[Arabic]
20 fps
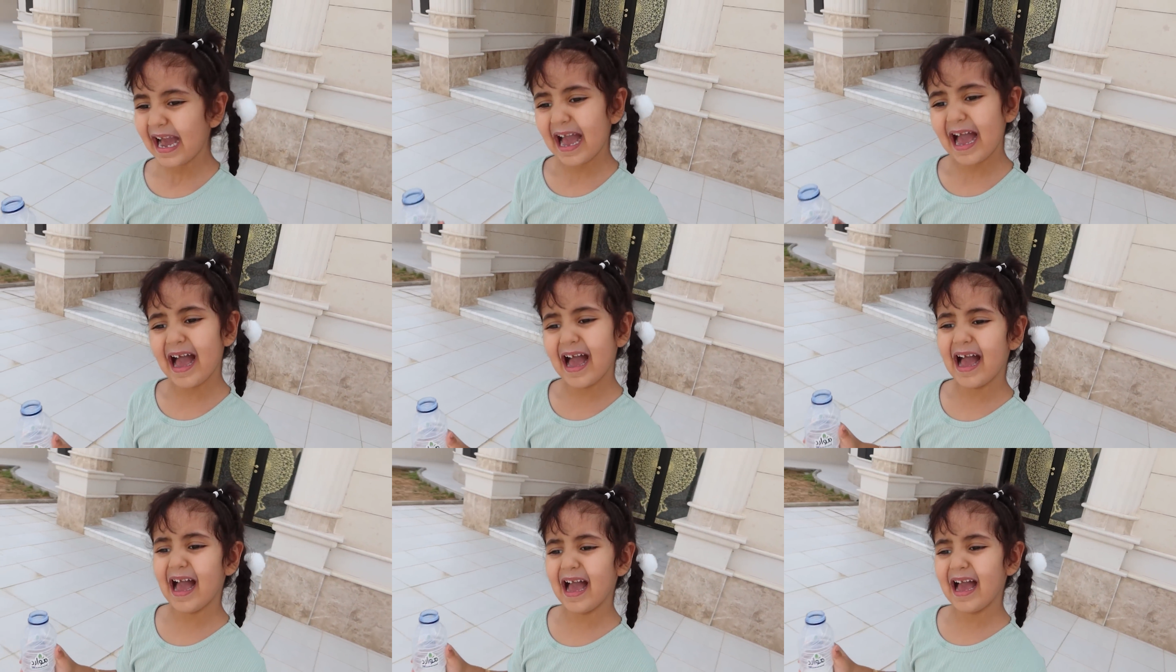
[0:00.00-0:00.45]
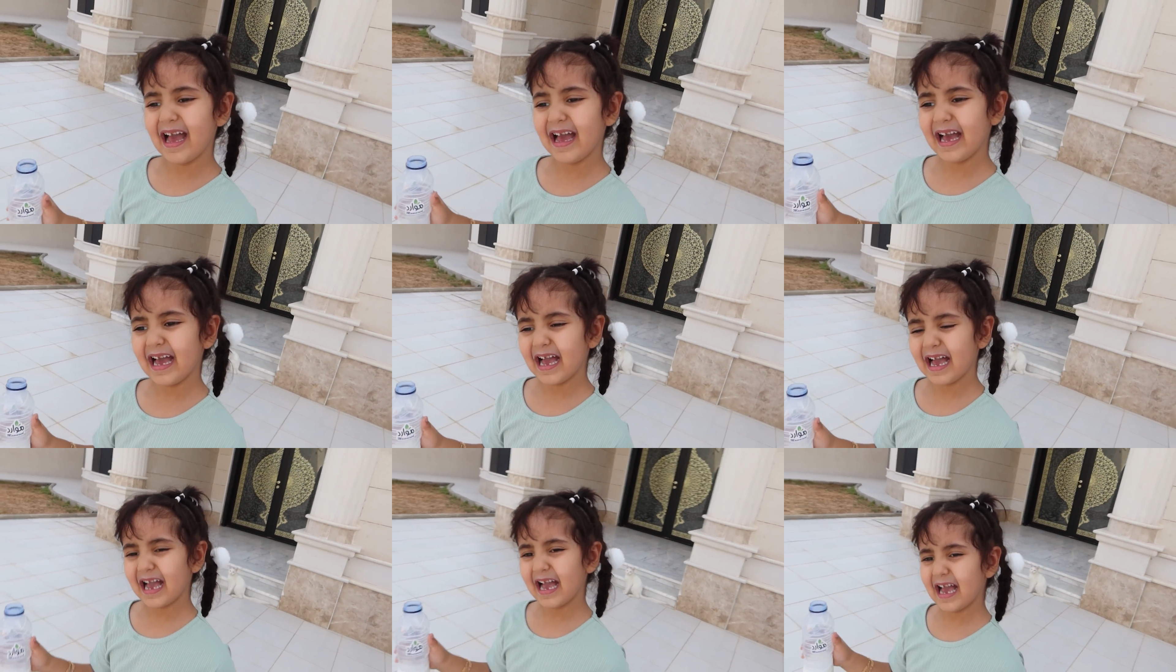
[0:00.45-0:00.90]

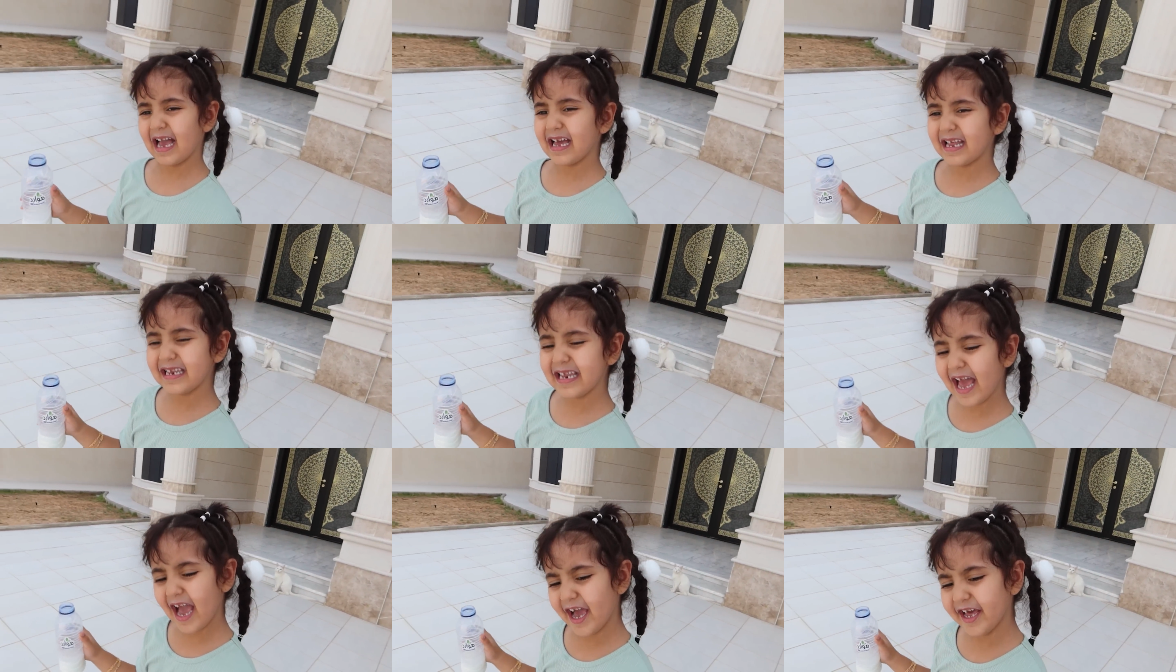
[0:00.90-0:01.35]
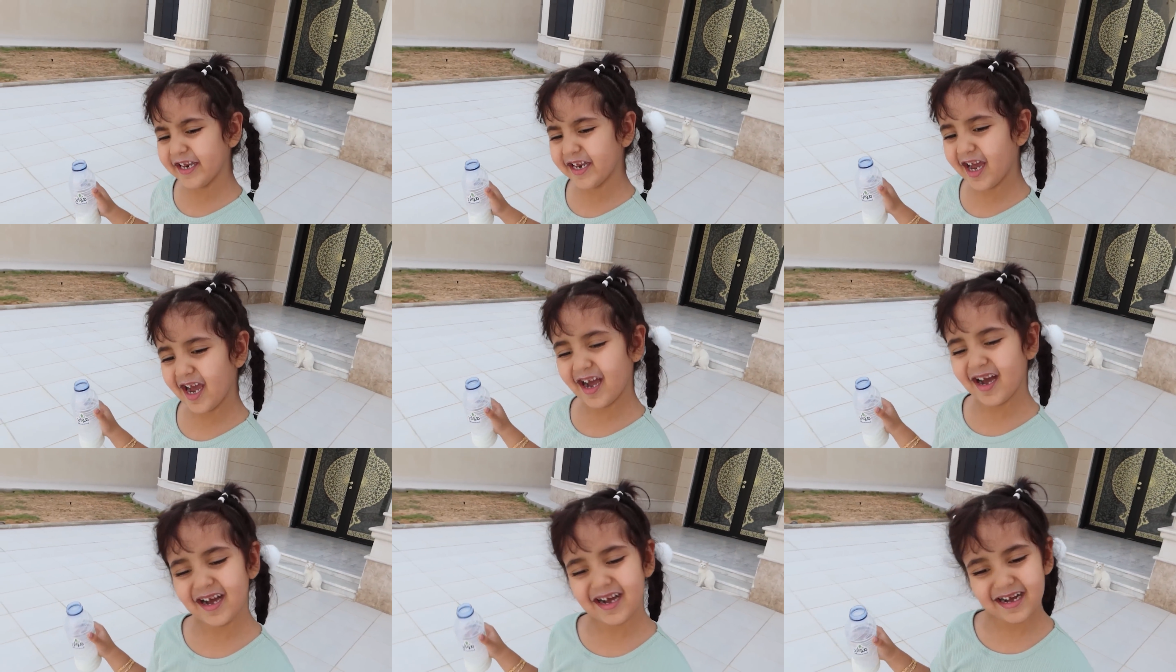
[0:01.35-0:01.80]
آه،
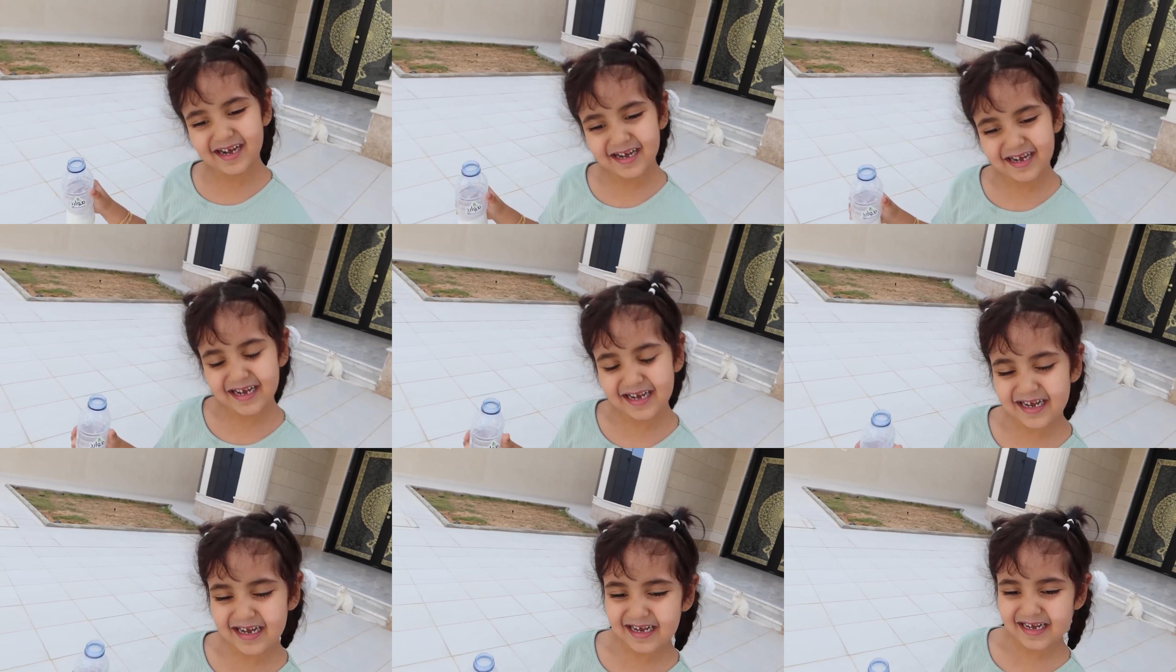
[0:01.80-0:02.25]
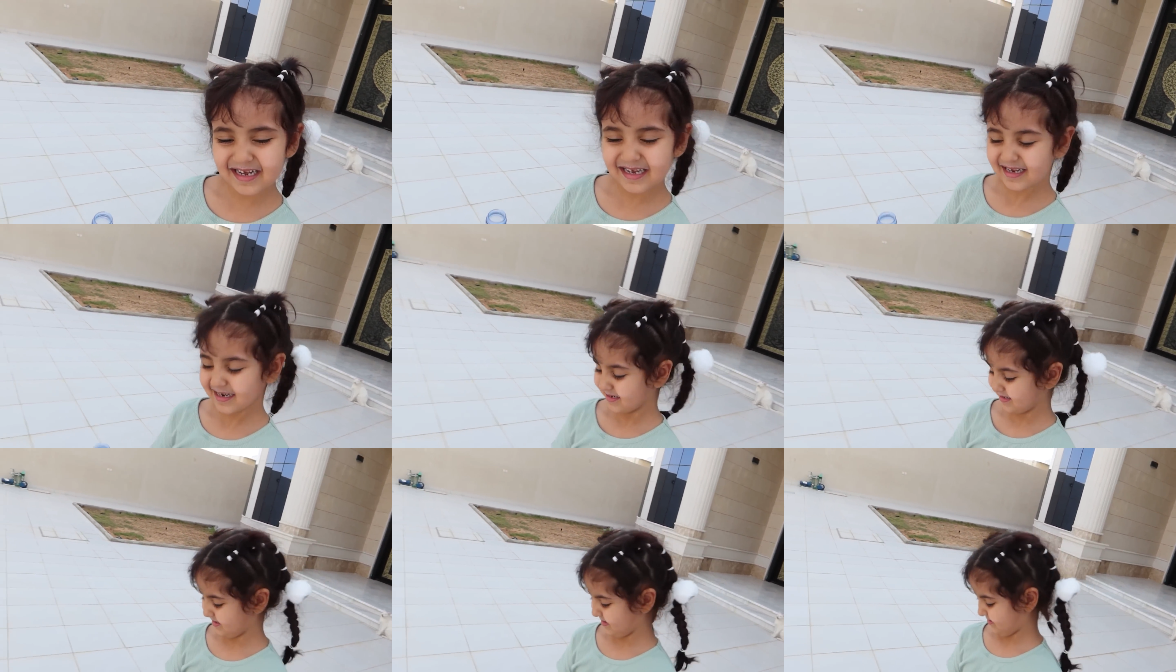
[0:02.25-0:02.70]
لانا لا لا
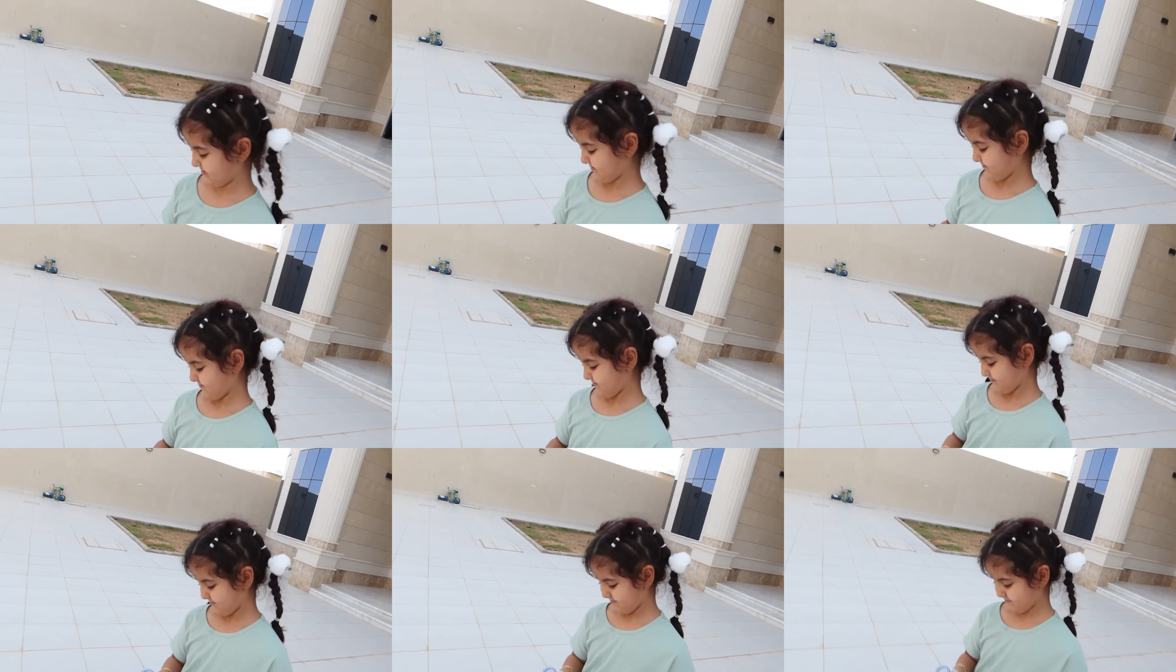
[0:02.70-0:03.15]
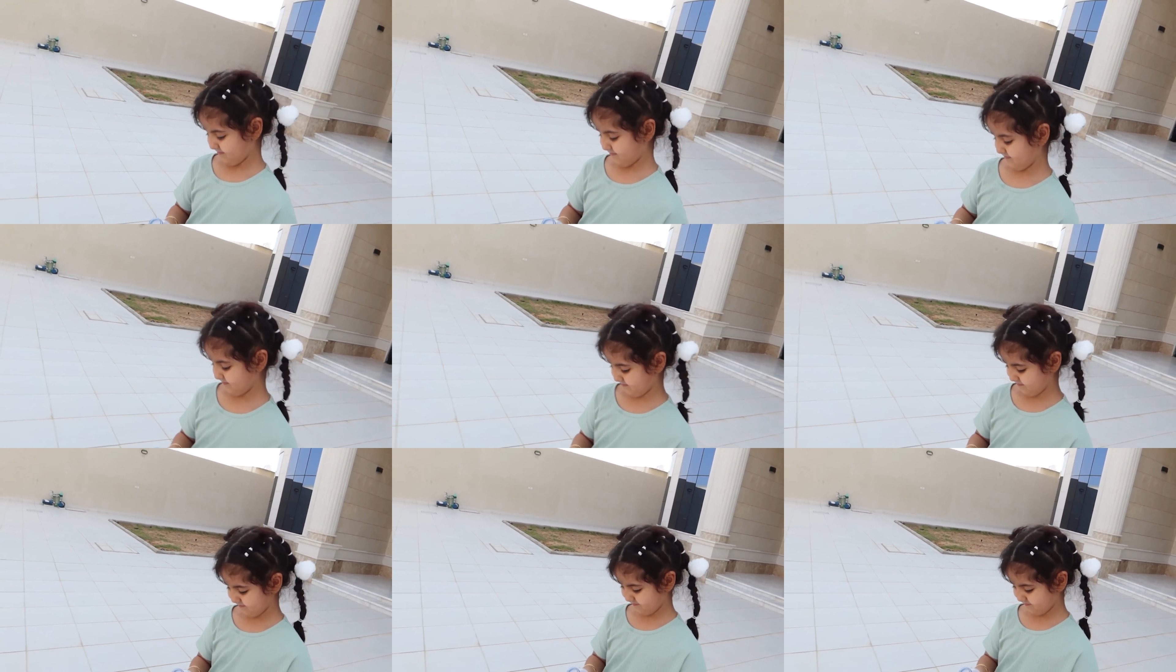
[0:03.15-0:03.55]
نشوف نمرها اذا